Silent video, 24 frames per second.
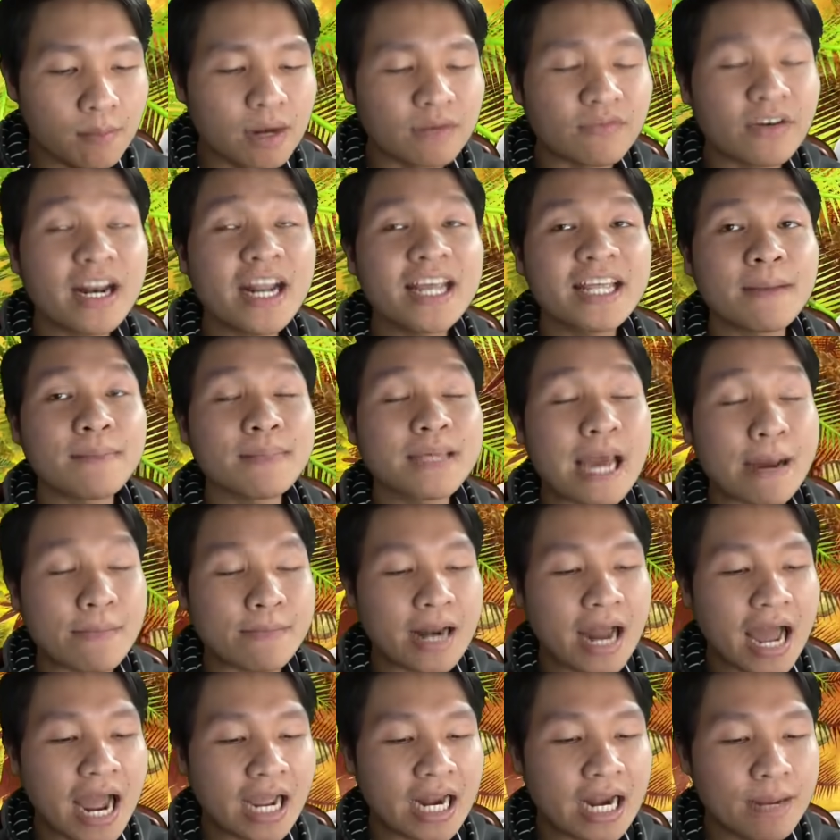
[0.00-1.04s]
mình phải đi chậm
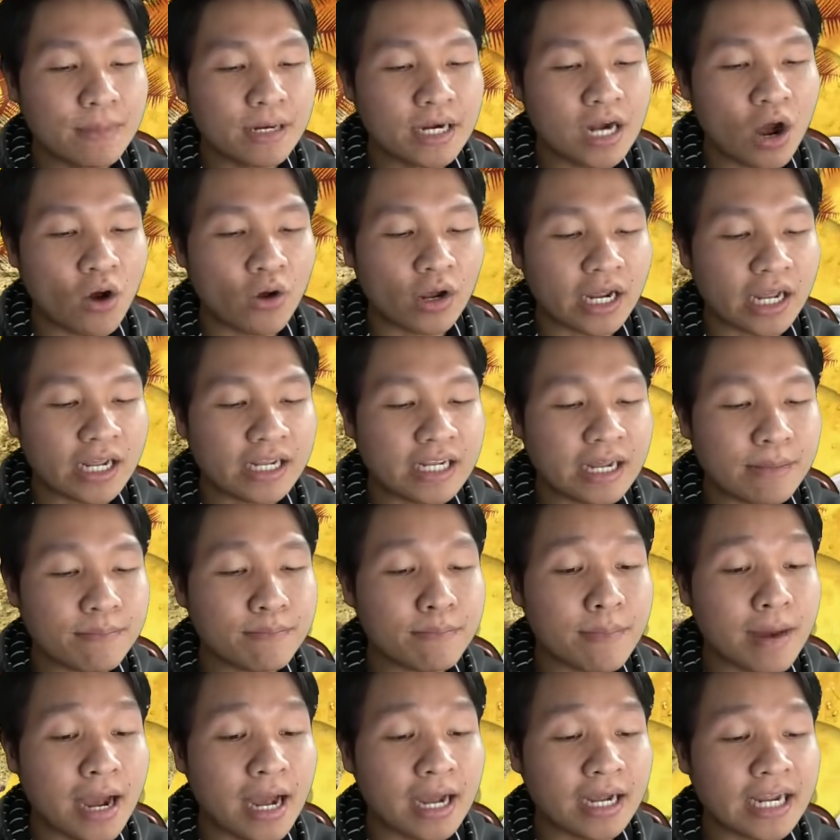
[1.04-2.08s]
chậm lại để mình hồi cái
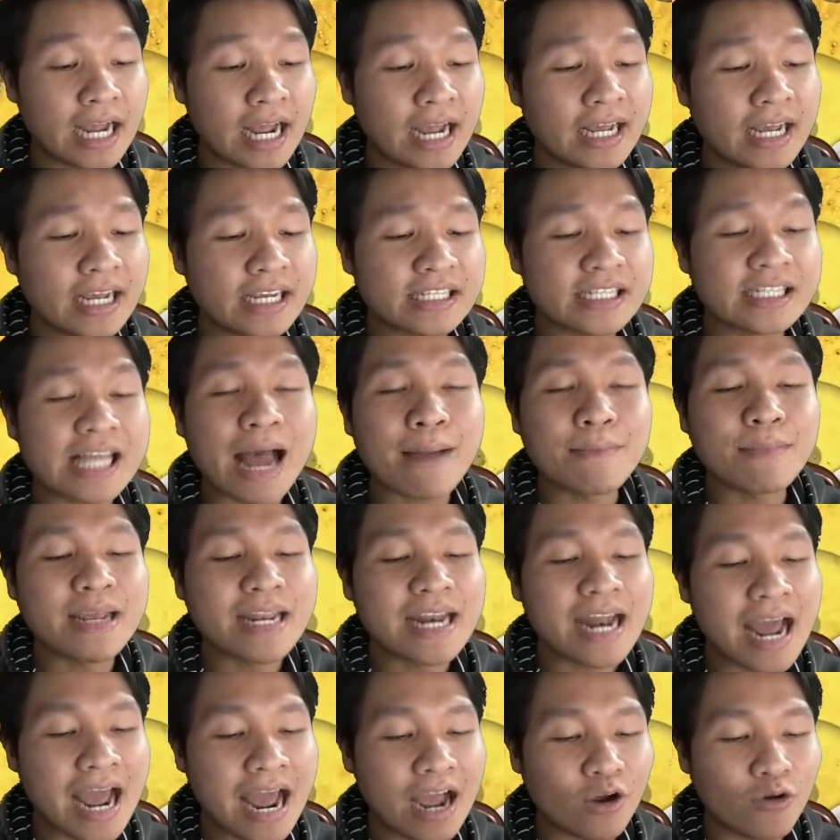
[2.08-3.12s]
cái cái
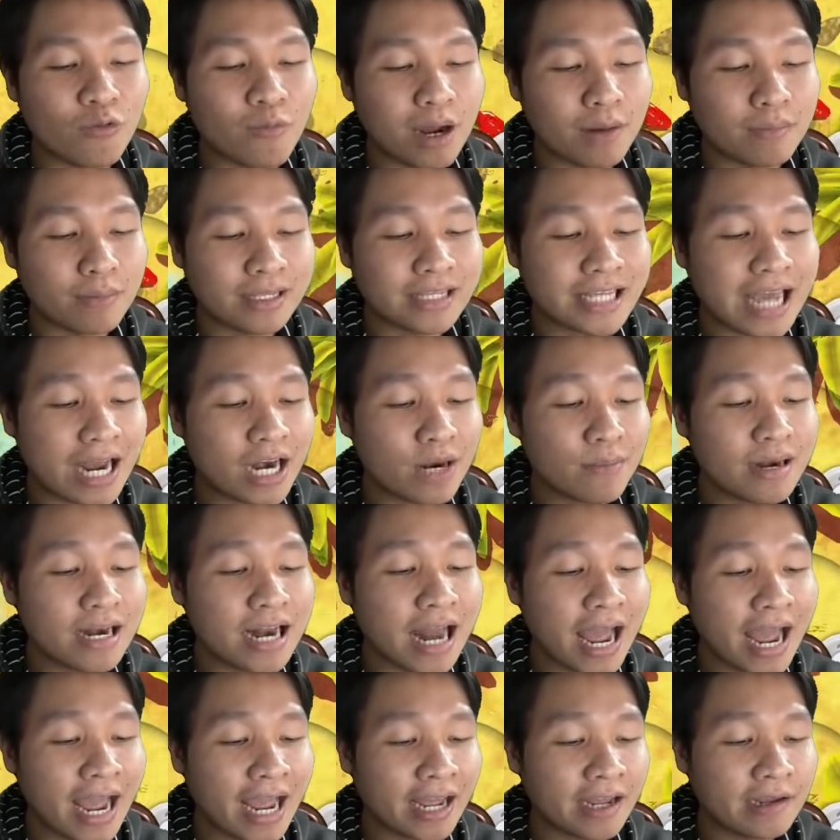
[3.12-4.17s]
stamina của mình mình chạy nó
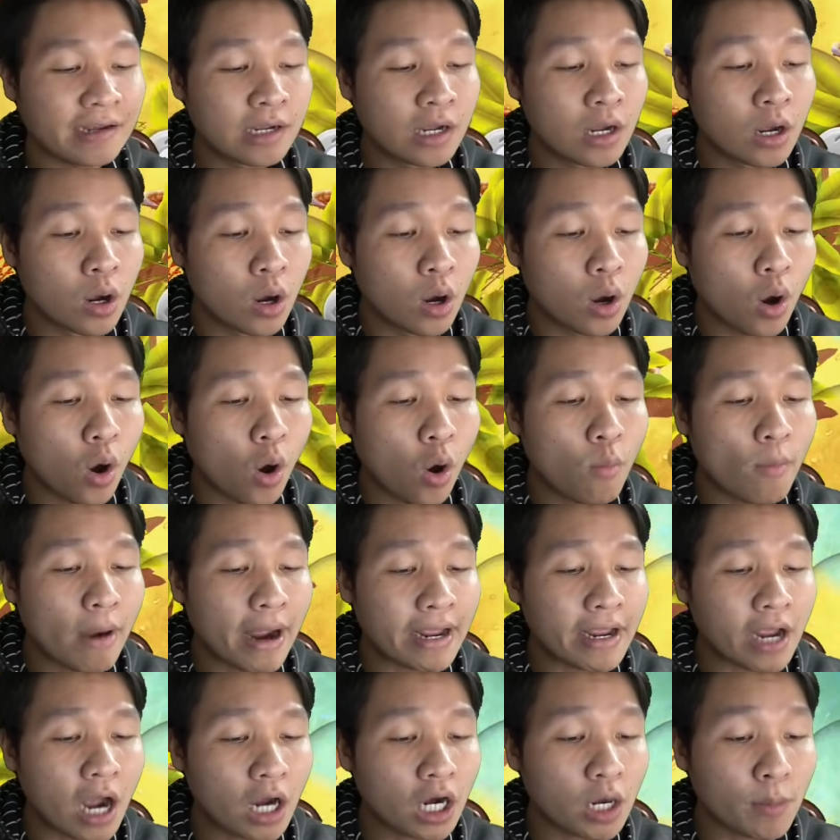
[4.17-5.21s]
mới lẹ oh
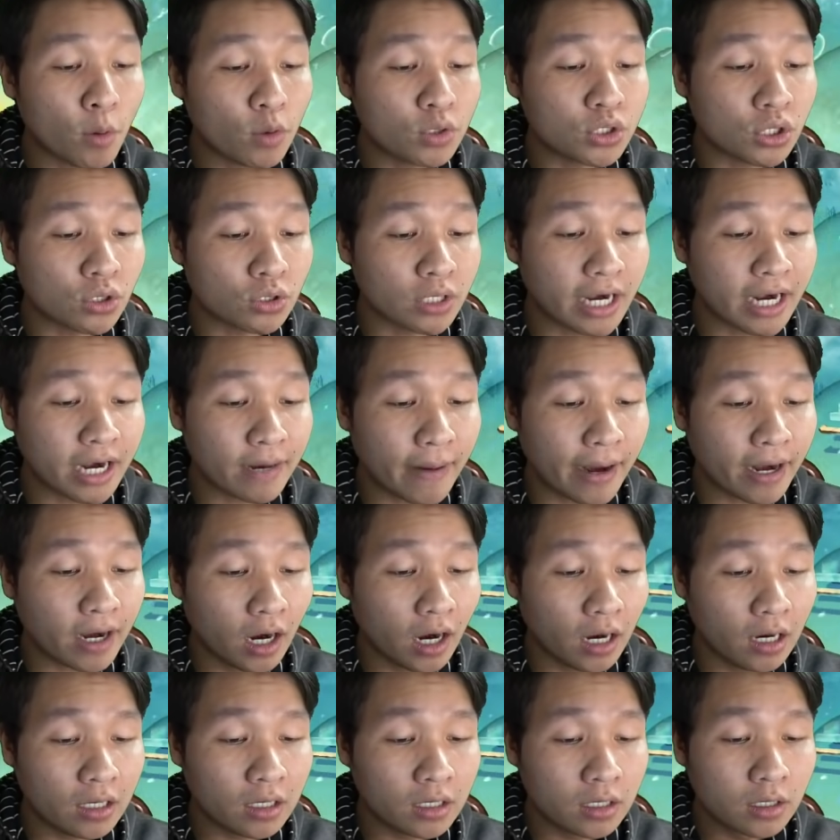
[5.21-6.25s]
mày kết cái bộ xương này đó
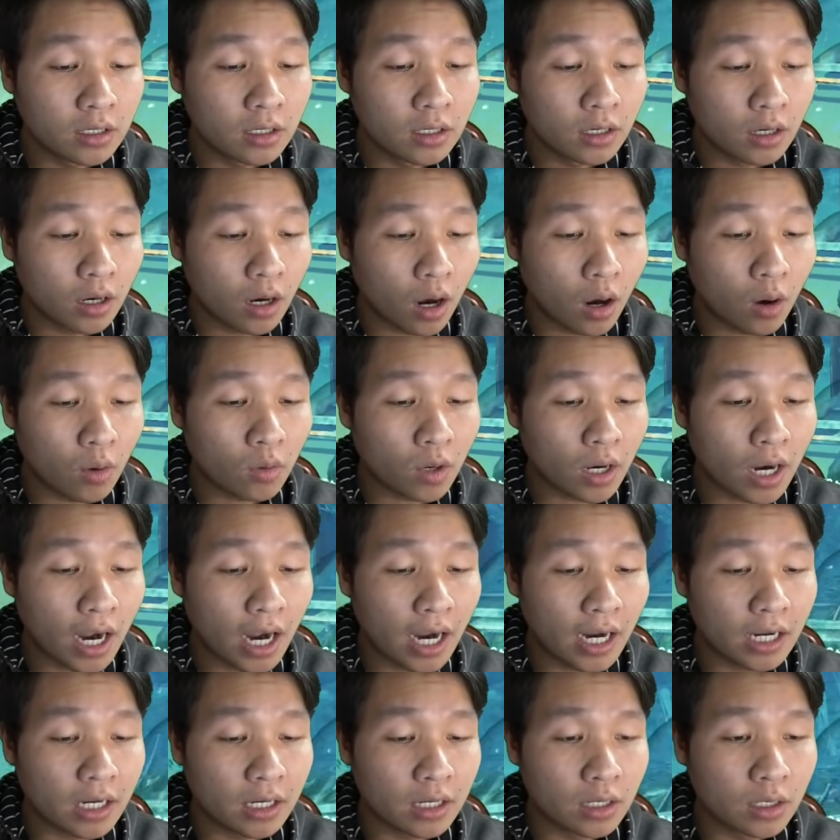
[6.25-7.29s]
bạn ơi ok
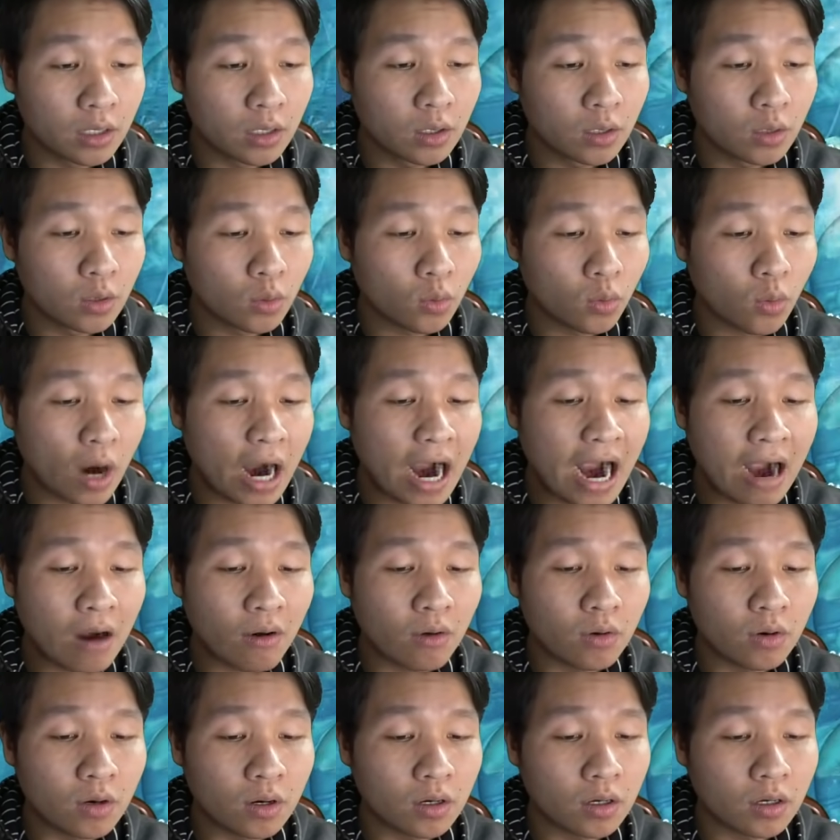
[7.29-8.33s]

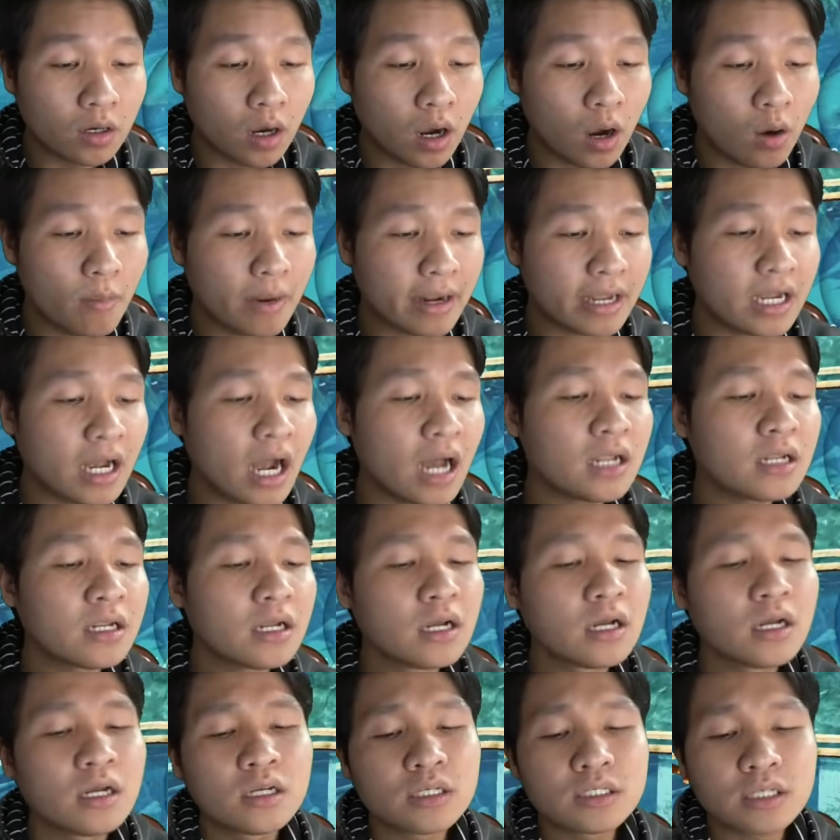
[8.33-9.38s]
wow oh my god
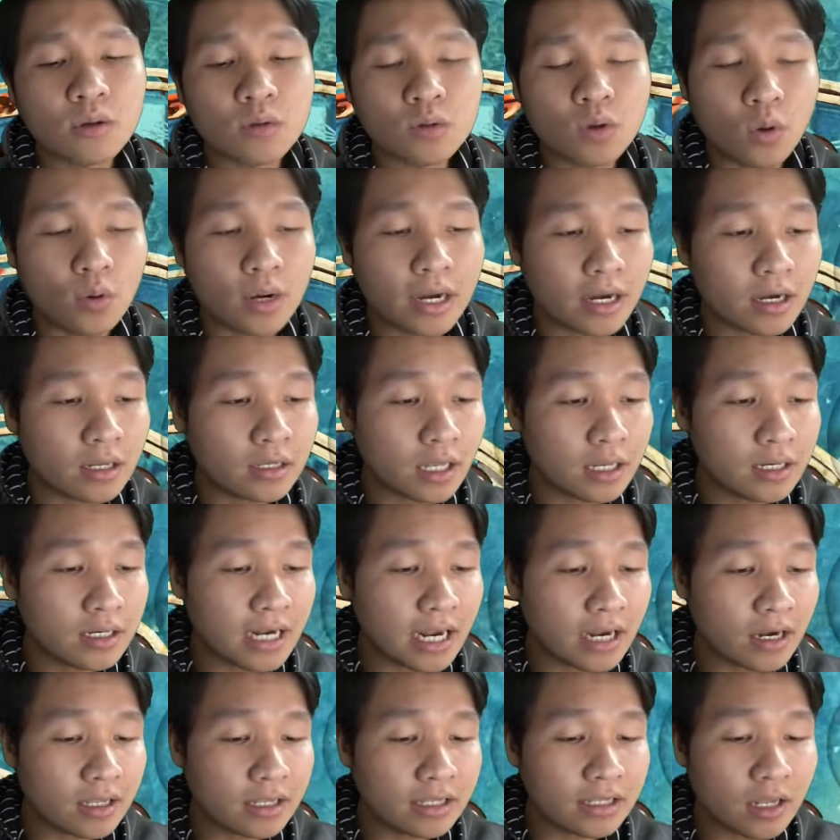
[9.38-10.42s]
xong cua này nó
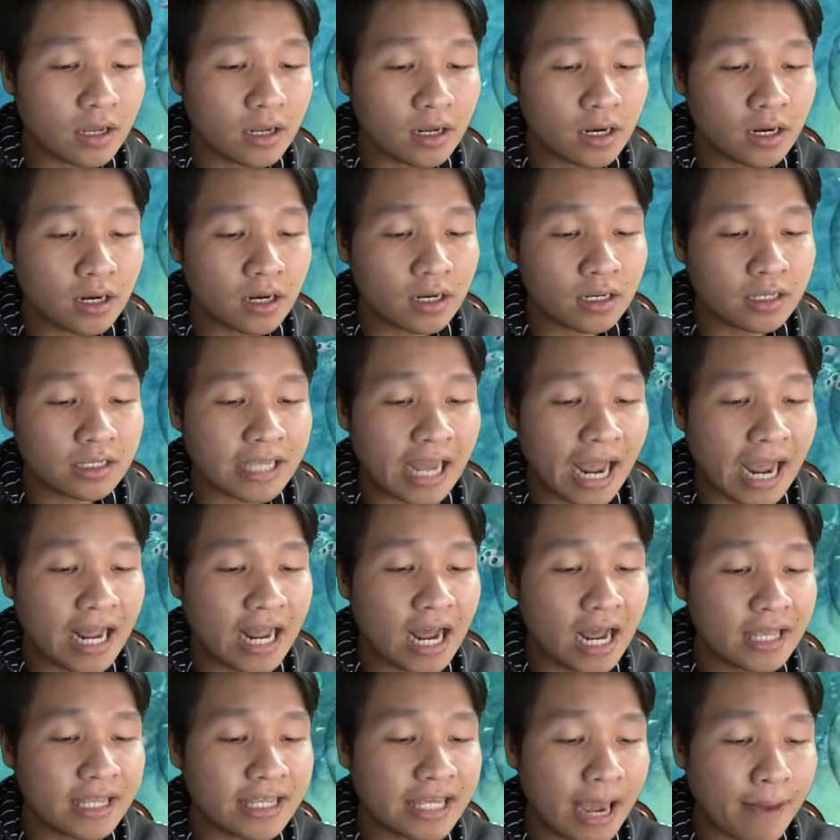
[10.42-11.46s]
tính ra nó nó, nó, nó
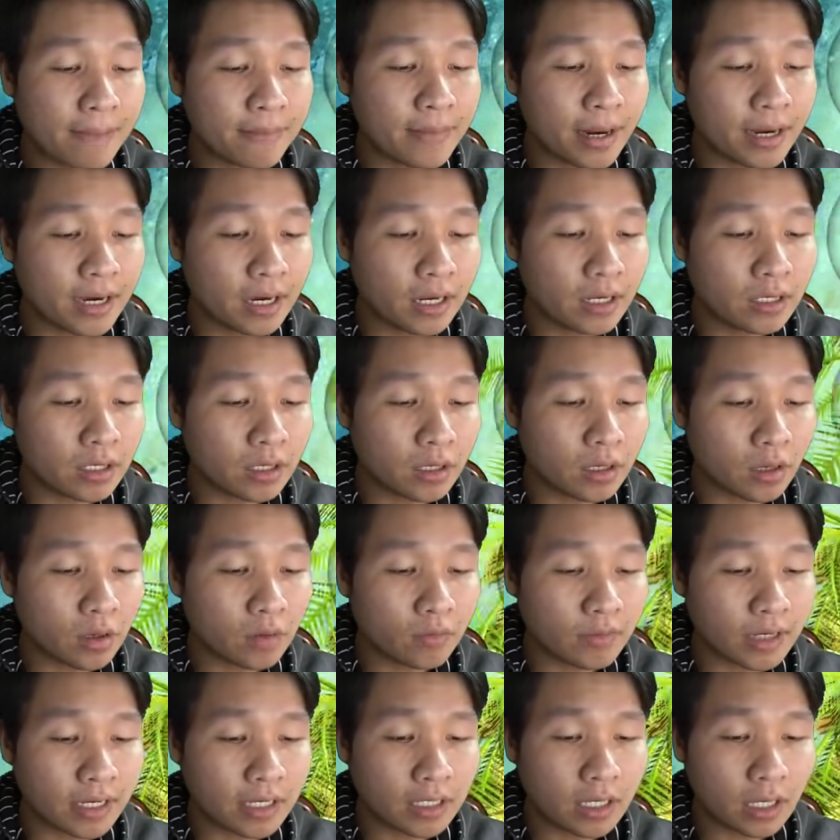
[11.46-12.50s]
chạy hơi chậm bạn ơi
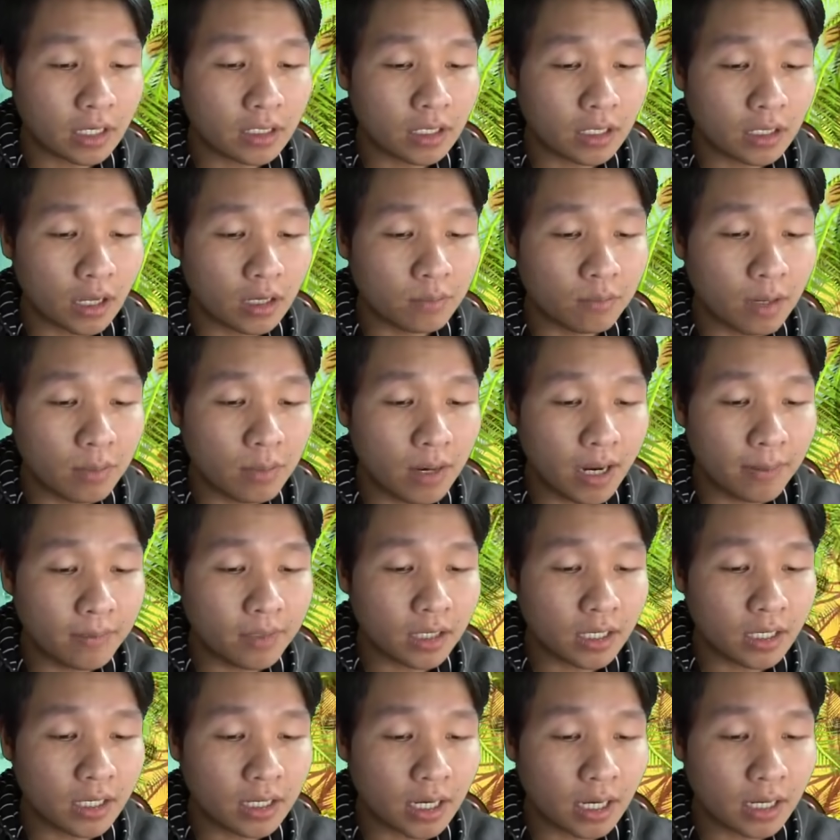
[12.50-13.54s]
oh my god rồi mới mới lập
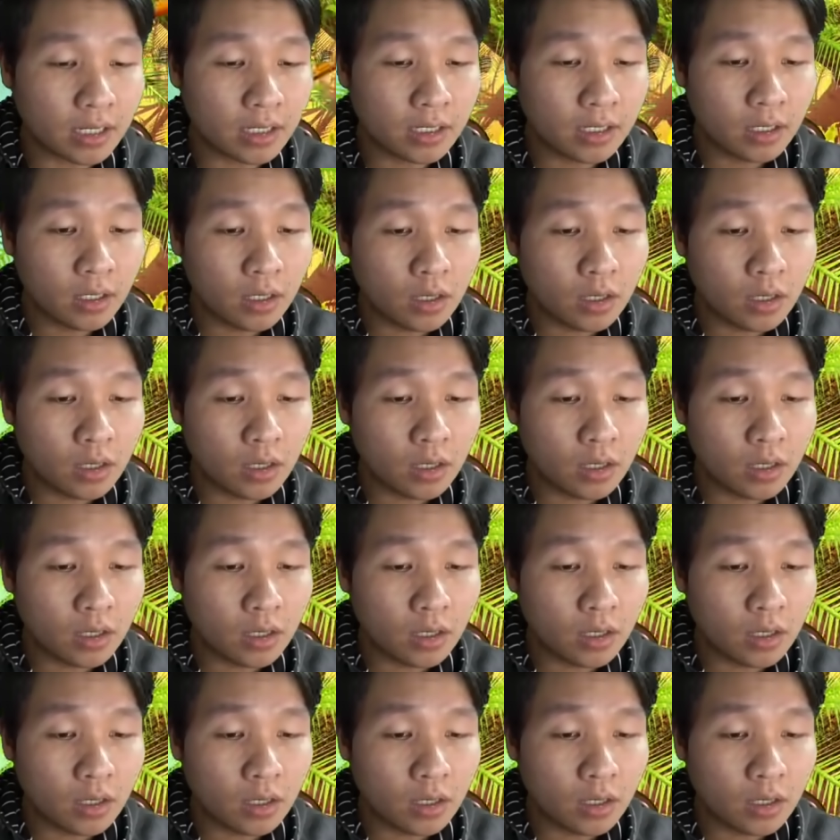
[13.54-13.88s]
được gì nè